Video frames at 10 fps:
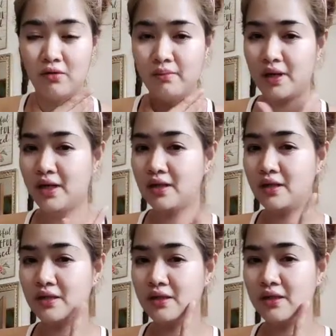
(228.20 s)
parang
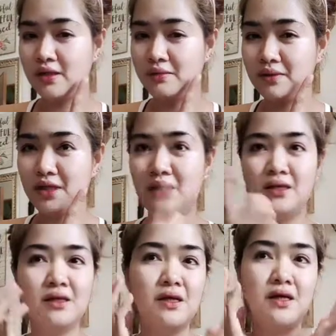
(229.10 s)
hindi, hindi,
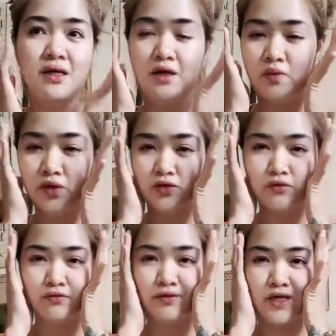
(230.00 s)
hindi naiiwan yung
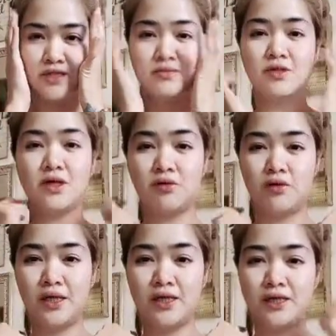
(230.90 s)
face mo sa
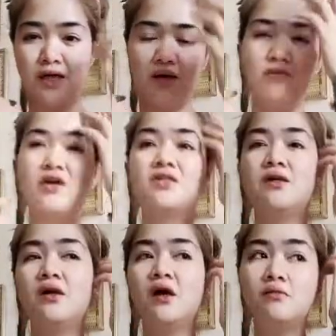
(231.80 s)
kulay ng leg mo. Kasi
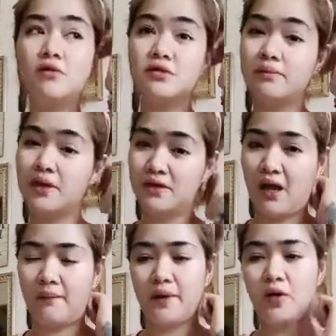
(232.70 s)
most of the
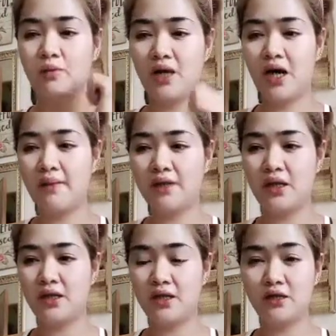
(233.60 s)
time, pag gumagamit
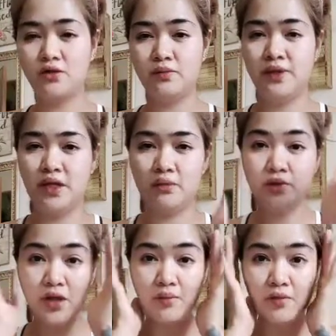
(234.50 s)
ay ng rejuvenate,
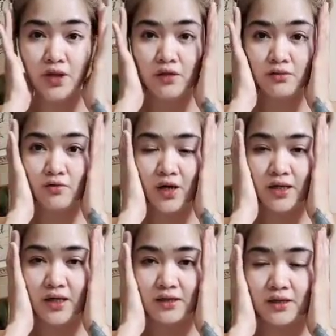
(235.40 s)
puting-puti yung mukha
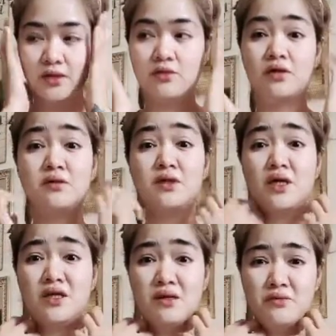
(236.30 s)
natin na to. Tapos
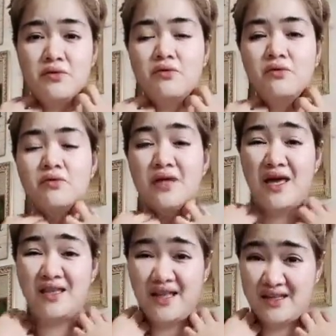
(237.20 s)
itim yung
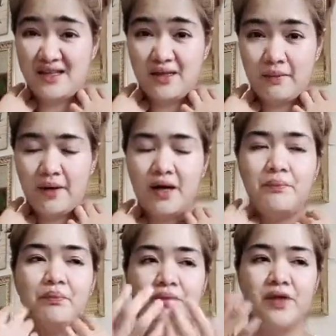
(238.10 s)
leg natin, ba diba?
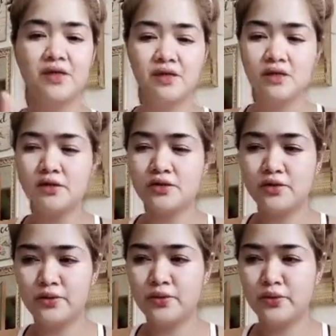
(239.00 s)
So,